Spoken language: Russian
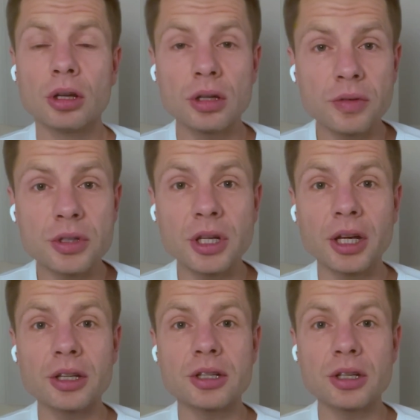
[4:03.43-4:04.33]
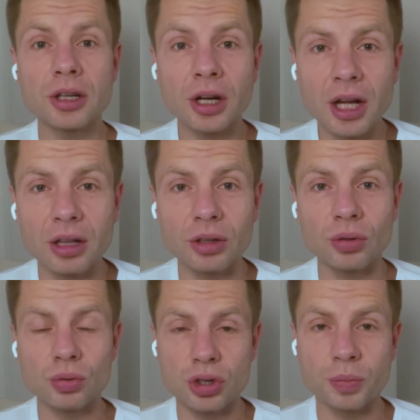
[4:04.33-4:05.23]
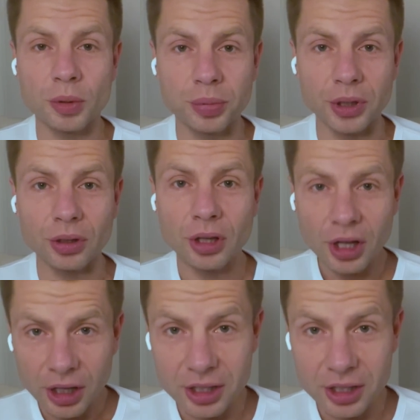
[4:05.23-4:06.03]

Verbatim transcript: И вы знаете, Иран уже поплыл.